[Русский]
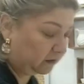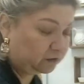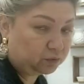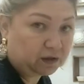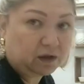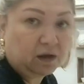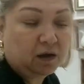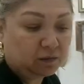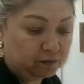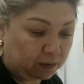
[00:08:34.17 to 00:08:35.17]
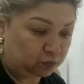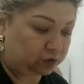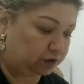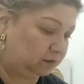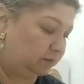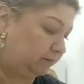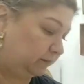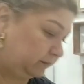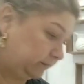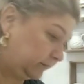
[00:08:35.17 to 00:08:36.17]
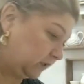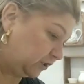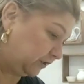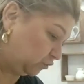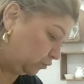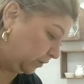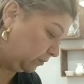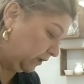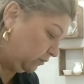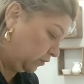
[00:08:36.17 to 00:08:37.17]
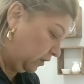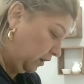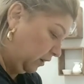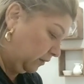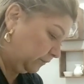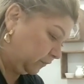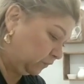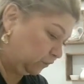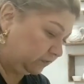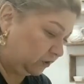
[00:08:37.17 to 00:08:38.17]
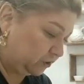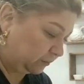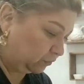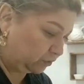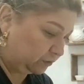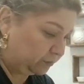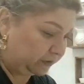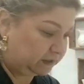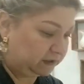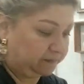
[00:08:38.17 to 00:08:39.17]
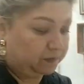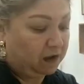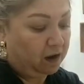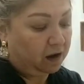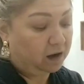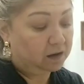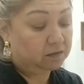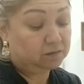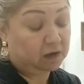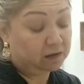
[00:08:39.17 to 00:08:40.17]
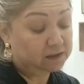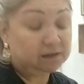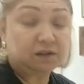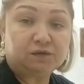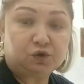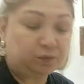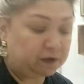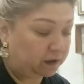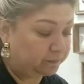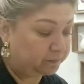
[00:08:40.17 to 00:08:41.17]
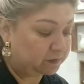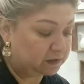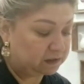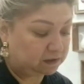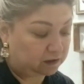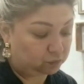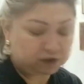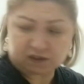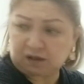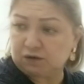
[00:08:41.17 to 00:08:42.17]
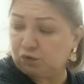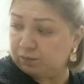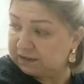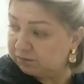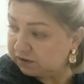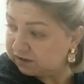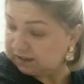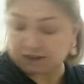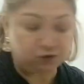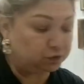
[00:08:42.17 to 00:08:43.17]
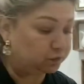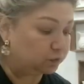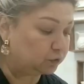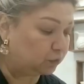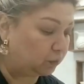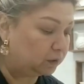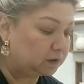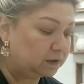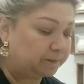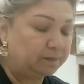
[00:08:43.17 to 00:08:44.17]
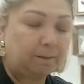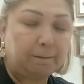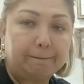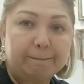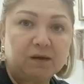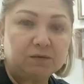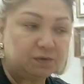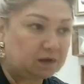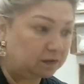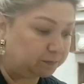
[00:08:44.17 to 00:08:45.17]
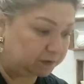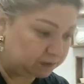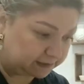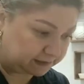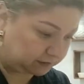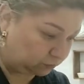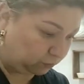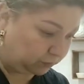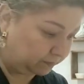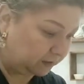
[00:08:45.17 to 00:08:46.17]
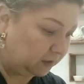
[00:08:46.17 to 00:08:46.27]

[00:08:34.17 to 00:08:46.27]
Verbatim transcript: который поможет решить эту проблему ну вот вечером должен прийти. А, а дело-то в чем я, знаете как, уже стала дома замерзать, я чувствую, что холодно. В общем, стала подмерзать дома.